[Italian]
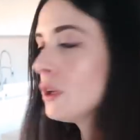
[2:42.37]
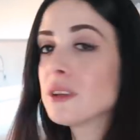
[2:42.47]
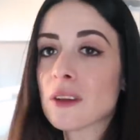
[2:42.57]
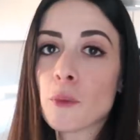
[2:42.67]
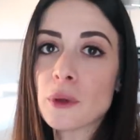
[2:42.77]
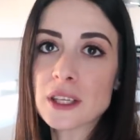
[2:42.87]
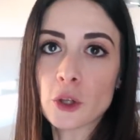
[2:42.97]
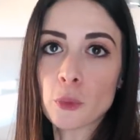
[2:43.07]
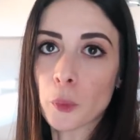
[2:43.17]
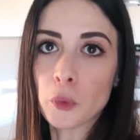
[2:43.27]
quindi stavo
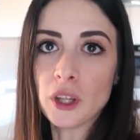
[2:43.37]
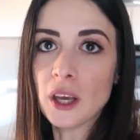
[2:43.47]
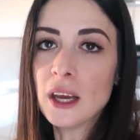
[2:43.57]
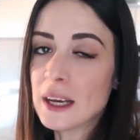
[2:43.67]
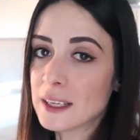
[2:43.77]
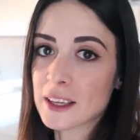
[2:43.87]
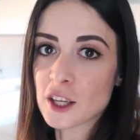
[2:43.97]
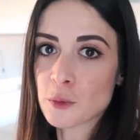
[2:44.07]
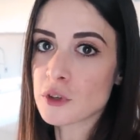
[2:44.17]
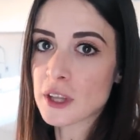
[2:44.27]
pensando proprio di andare
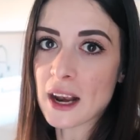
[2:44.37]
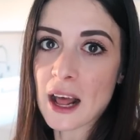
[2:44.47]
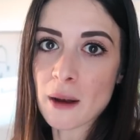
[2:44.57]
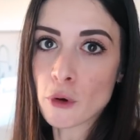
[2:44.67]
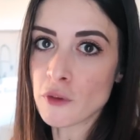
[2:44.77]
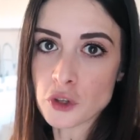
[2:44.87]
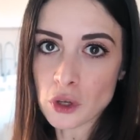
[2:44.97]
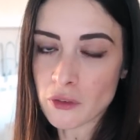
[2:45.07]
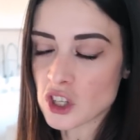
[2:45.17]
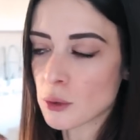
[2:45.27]
a spostare l'albero visto
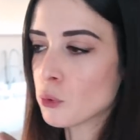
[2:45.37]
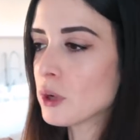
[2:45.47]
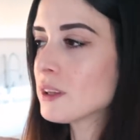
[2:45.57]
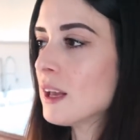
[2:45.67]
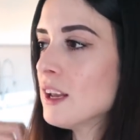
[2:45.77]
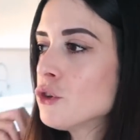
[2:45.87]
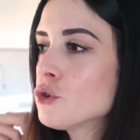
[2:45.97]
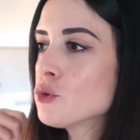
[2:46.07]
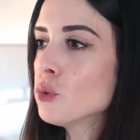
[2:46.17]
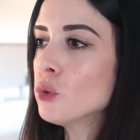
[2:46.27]
che facciamo Natale
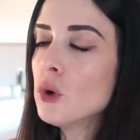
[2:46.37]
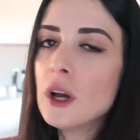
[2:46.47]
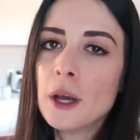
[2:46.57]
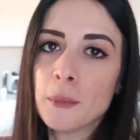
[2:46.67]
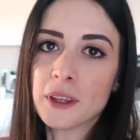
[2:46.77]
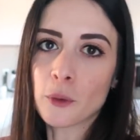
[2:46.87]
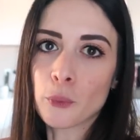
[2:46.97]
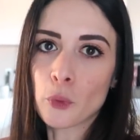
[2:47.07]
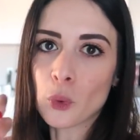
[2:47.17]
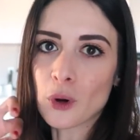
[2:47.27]
giù mettere
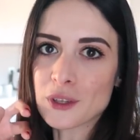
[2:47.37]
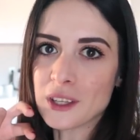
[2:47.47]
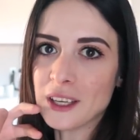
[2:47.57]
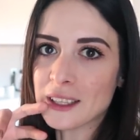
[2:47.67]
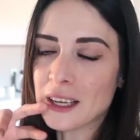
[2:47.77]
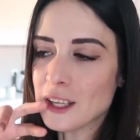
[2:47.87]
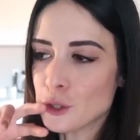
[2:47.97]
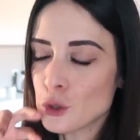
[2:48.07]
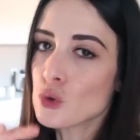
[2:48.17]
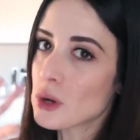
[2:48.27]
un po' qualcosa di
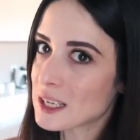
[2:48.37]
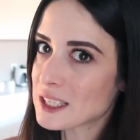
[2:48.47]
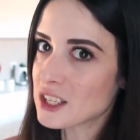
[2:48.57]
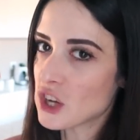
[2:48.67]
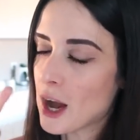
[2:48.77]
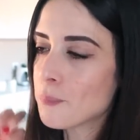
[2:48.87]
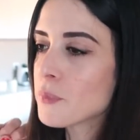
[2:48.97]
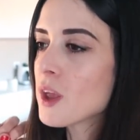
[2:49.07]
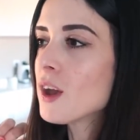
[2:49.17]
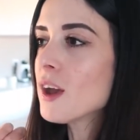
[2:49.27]
natalizio giù anche se già
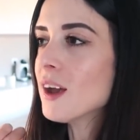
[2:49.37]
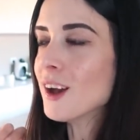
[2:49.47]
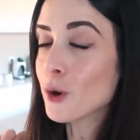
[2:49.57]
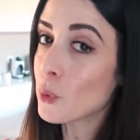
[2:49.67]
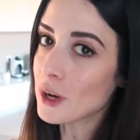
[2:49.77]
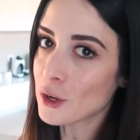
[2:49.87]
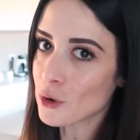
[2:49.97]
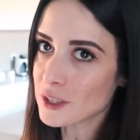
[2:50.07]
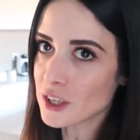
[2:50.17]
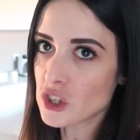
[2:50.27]
eh,
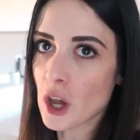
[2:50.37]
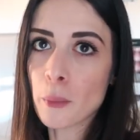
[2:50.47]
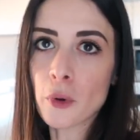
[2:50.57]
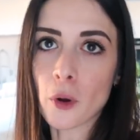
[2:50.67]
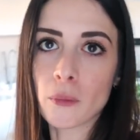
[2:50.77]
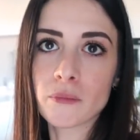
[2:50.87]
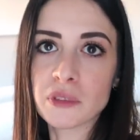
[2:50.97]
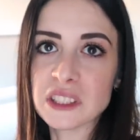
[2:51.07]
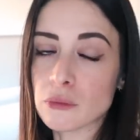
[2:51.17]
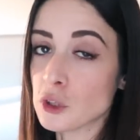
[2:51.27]
qualcosa c'è però
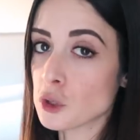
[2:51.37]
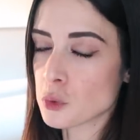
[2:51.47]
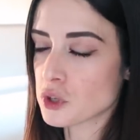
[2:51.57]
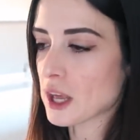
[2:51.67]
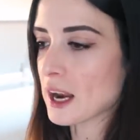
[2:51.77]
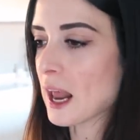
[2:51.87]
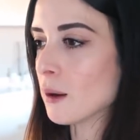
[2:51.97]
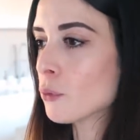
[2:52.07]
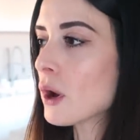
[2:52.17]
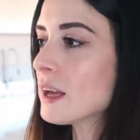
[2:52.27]
pensavo di spostare
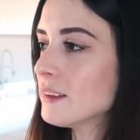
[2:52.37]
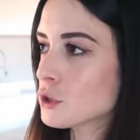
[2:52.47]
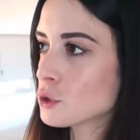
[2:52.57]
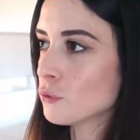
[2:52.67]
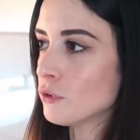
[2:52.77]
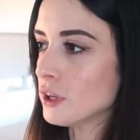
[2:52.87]
l'albero adesso